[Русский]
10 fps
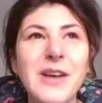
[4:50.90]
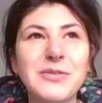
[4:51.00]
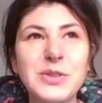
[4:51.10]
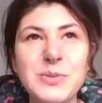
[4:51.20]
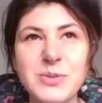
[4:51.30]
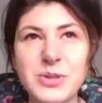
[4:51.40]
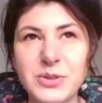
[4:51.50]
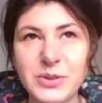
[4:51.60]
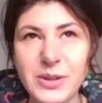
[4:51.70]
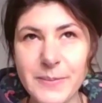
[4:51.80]
а в том,
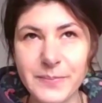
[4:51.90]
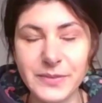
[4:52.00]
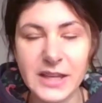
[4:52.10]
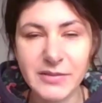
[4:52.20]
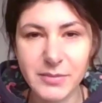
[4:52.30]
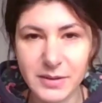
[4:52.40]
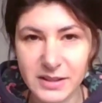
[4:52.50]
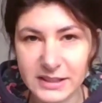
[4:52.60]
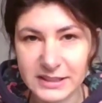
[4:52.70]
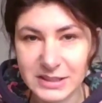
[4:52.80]
что я
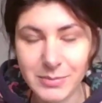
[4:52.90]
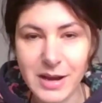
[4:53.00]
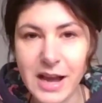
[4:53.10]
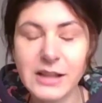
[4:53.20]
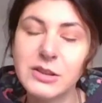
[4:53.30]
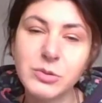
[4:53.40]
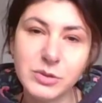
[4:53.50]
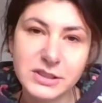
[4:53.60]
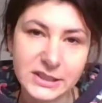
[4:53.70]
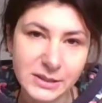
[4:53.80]
выбрала для себя
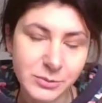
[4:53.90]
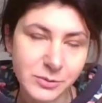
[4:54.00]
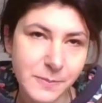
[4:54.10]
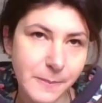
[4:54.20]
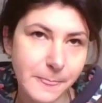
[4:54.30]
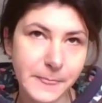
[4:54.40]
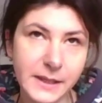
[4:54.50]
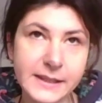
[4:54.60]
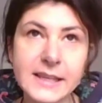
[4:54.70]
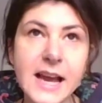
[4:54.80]
одну тему
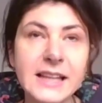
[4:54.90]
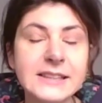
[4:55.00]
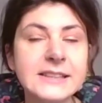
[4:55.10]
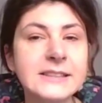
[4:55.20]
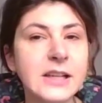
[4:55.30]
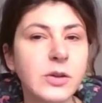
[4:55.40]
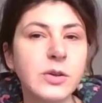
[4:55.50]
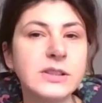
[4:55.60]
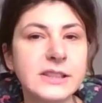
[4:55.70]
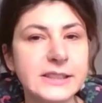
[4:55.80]
и один
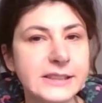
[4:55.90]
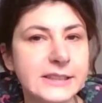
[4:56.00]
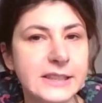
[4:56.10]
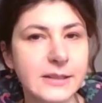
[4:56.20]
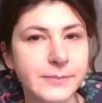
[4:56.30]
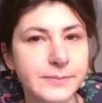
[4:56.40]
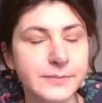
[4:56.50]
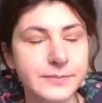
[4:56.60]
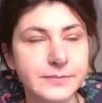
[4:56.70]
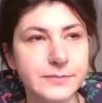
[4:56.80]
какой-то стиль,
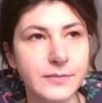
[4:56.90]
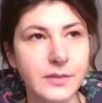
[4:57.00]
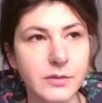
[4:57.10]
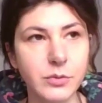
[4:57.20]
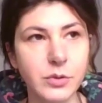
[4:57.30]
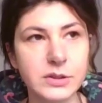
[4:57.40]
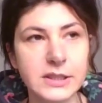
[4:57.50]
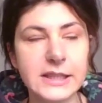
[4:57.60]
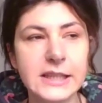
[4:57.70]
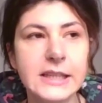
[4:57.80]
вот,
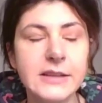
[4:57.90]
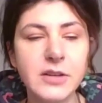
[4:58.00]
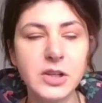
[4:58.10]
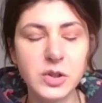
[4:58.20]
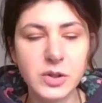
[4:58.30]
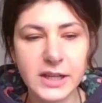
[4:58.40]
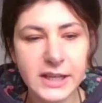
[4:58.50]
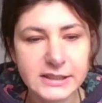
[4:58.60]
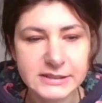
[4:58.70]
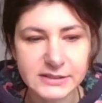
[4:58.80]
и вокруг
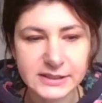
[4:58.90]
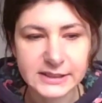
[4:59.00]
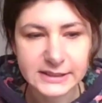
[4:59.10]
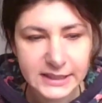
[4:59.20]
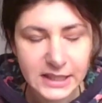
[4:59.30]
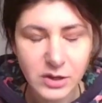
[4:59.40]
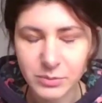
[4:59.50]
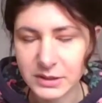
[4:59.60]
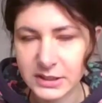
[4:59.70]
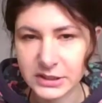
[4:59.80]
этого стиля
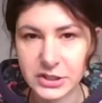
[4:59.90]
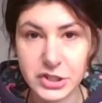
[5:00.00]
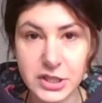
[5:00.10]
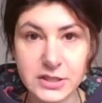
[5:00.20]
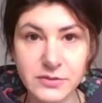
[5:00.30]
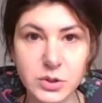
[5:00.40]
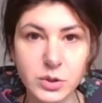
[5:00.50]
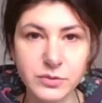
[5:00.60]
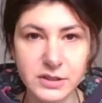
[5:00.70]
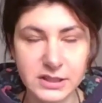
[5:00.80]
у меня сейчас
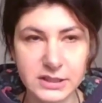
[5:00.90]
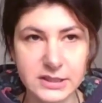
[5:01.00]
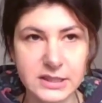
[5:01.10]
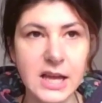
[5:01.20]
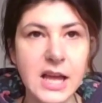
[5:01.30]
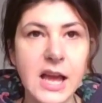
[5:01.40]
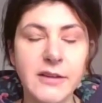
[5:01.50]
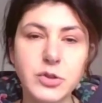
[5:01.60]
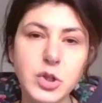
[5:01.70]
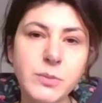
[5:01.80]
все вертится.
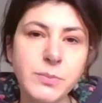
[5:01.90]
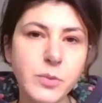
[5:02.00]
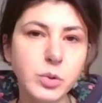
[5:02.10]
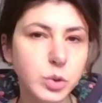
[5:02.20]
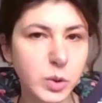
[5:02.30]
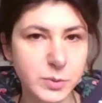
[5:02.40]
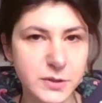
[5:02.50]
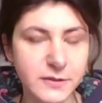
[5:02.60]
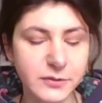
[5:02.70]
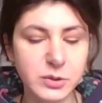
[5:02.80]
В чем
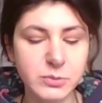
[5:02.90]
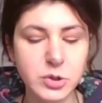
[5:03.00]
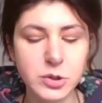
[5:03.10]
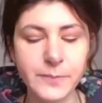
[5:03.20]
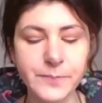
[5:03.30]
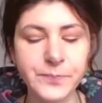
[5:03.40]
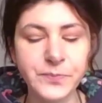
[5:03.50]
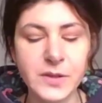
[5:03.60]
удобство? В том, что